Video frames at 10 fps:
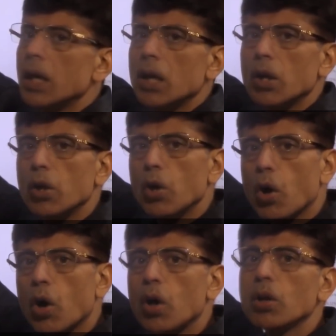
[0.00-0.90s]

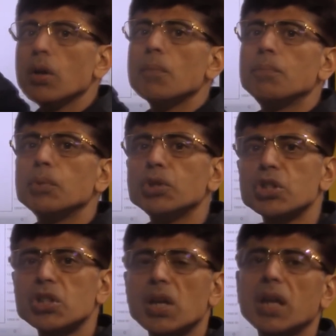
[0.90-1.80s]
लॉन्ग
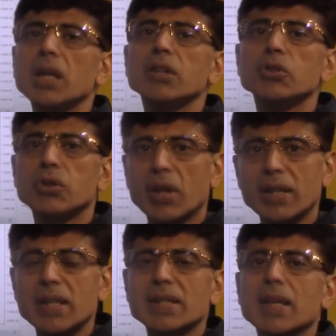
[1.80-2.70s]
पोजिशनल जो
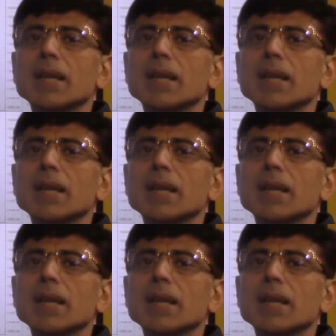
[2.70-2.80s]
ट्रेडर्स हैं